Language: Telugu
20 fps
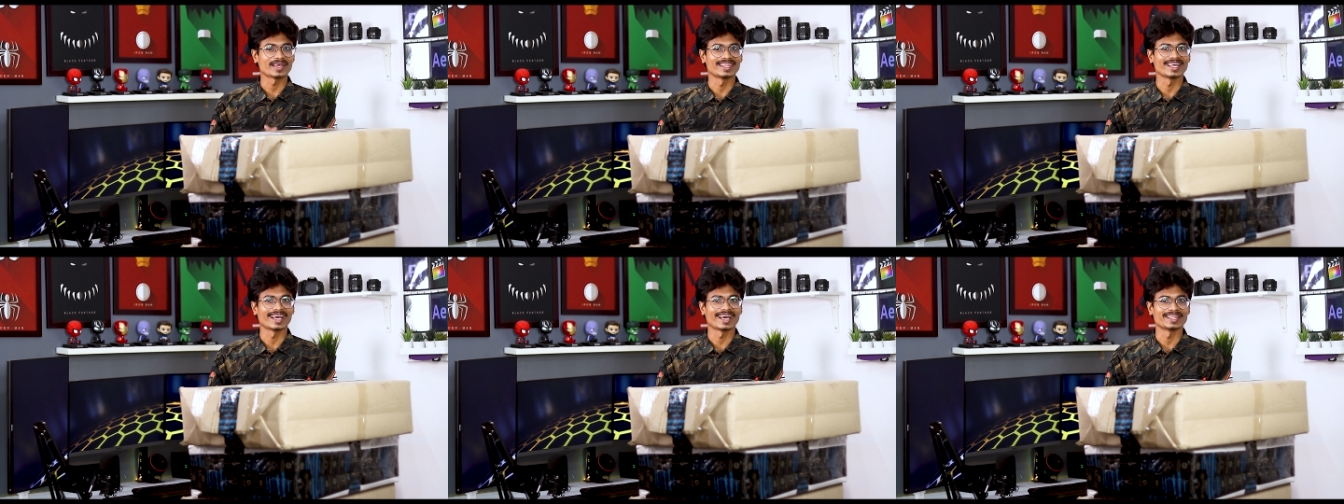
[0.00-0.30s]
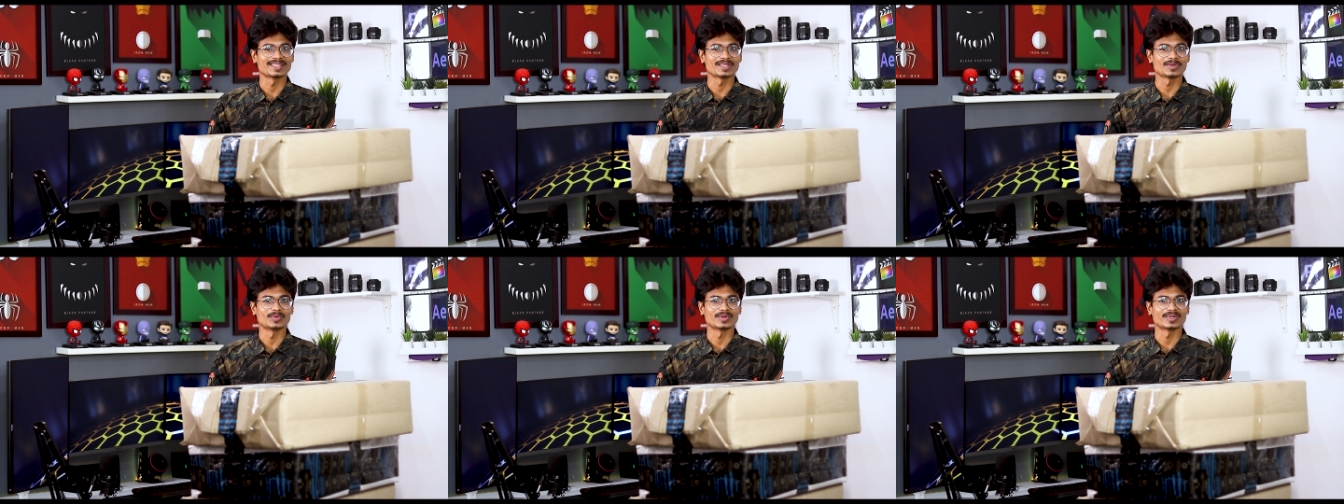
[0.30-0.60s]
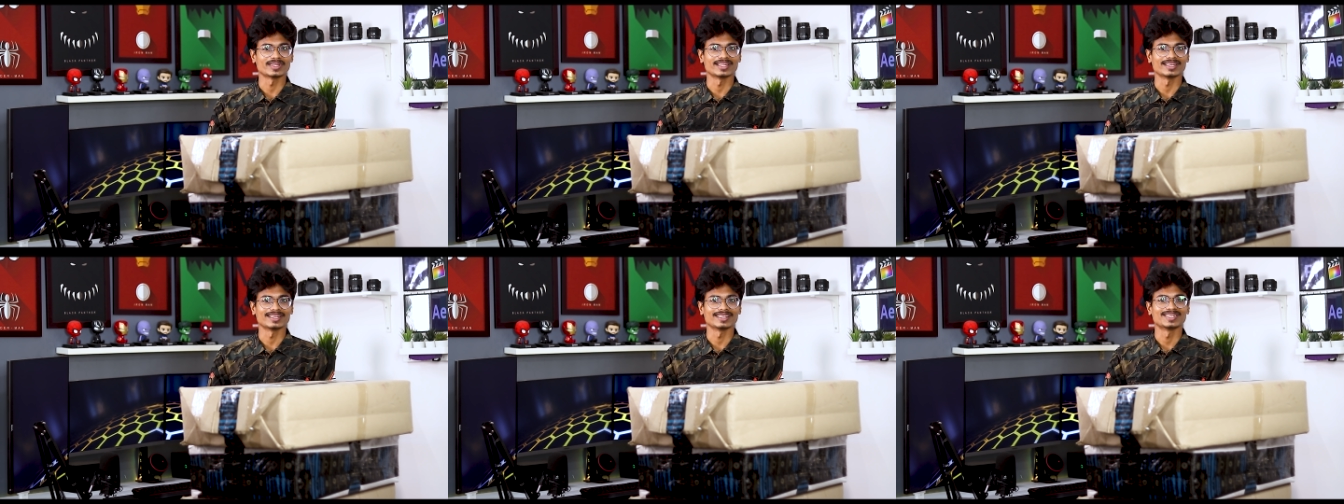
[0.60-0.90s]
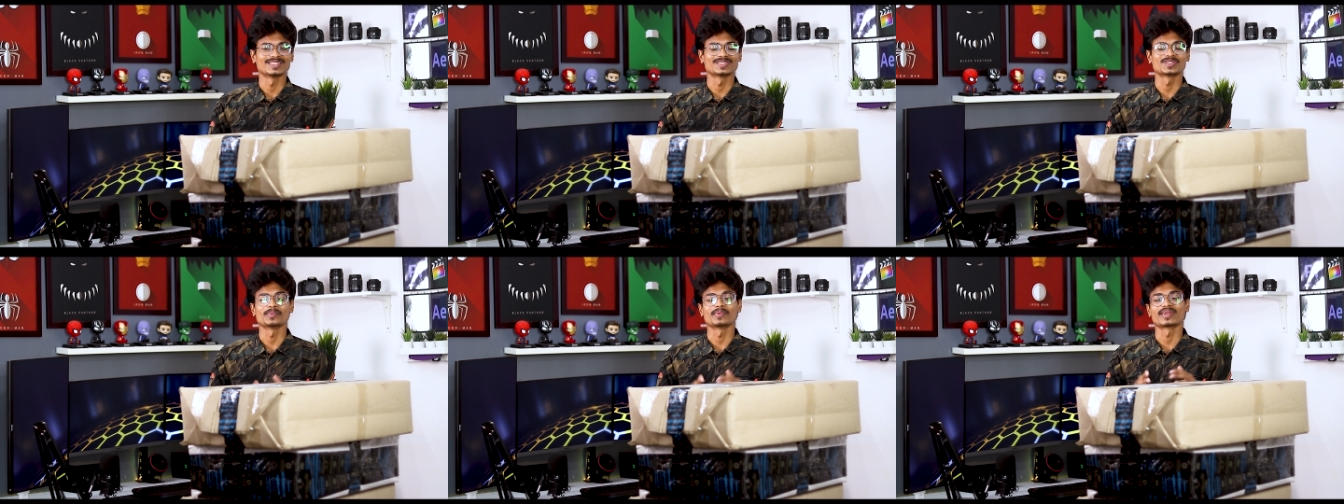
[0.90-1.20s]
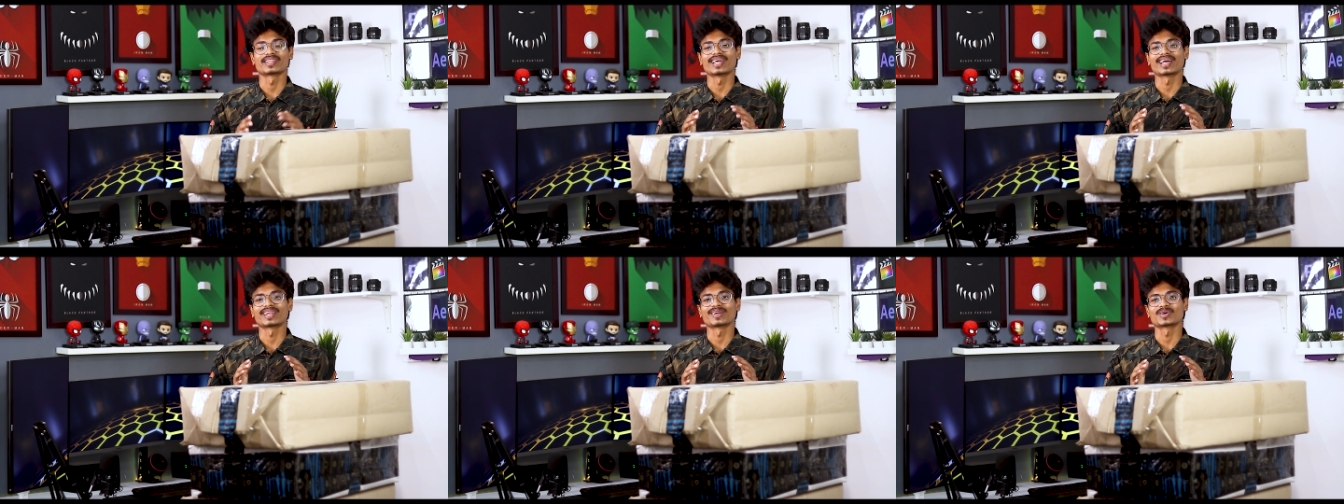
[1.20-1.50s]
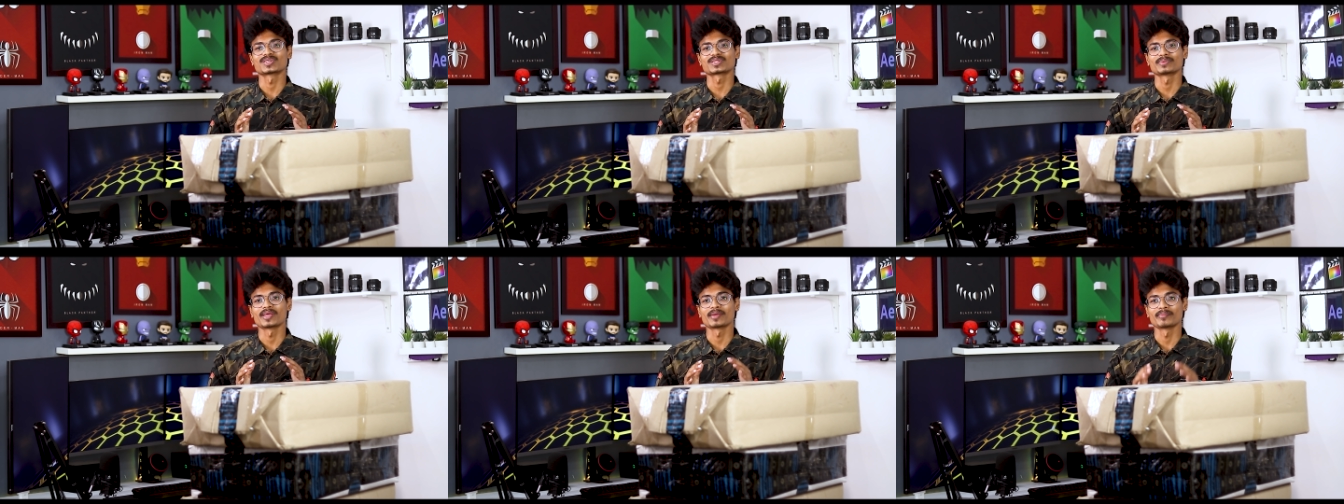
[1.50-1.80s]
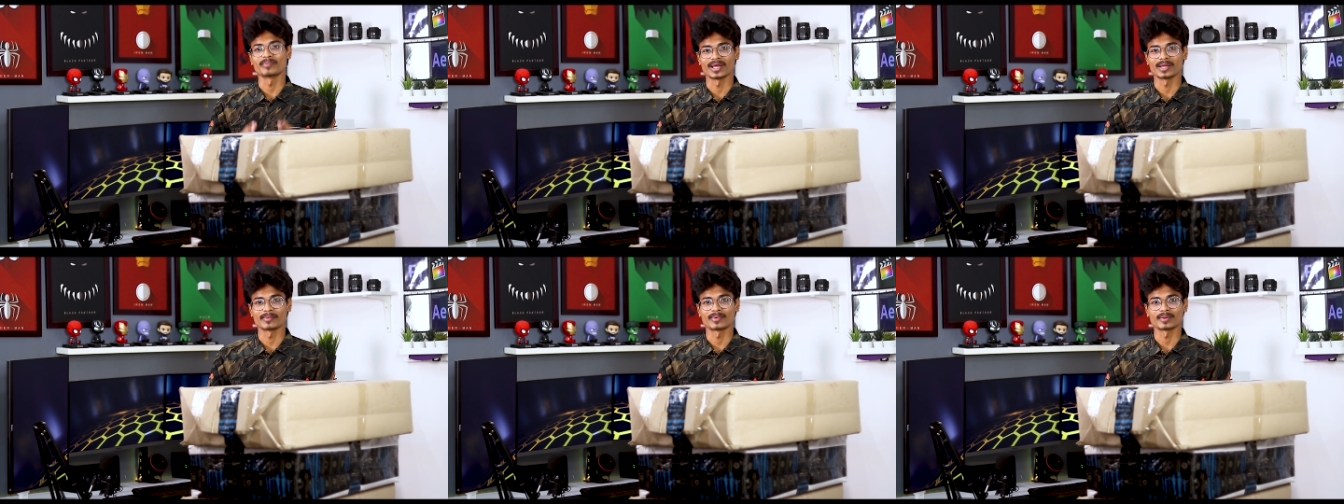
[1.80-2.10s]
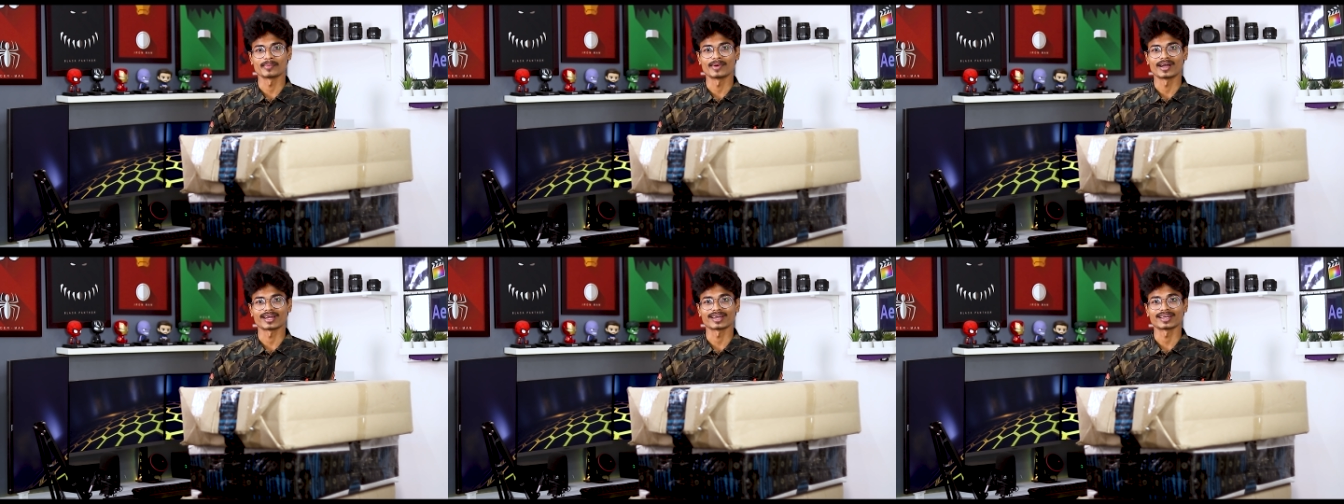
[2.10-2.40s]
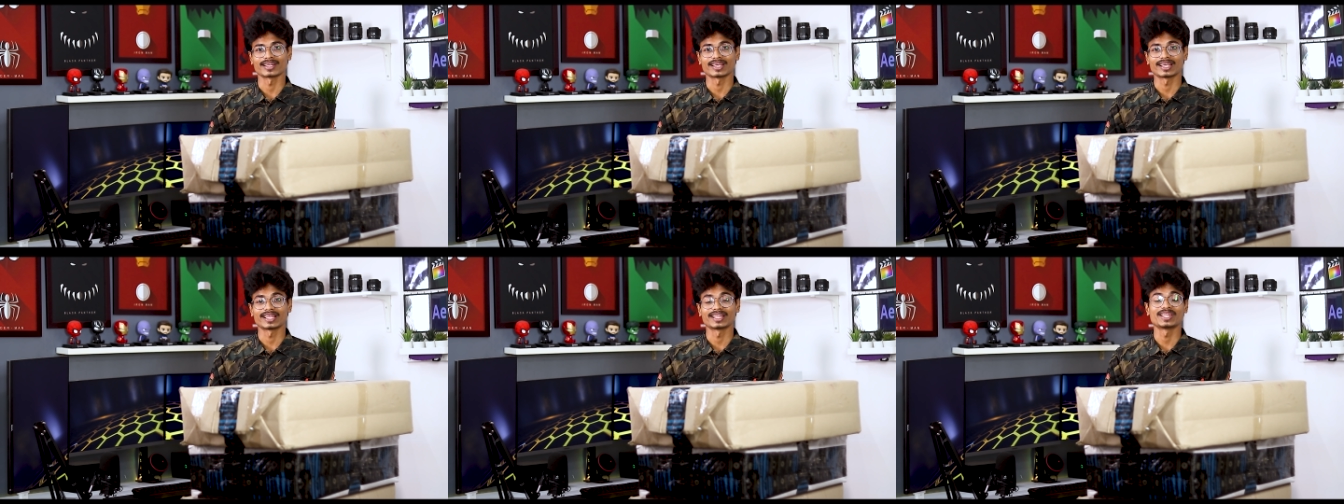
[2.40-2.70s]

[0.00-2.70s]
పెద్దగా అయితే ఉంటుంది సో మీరు దానికోసం ఏం భయపడమాకండి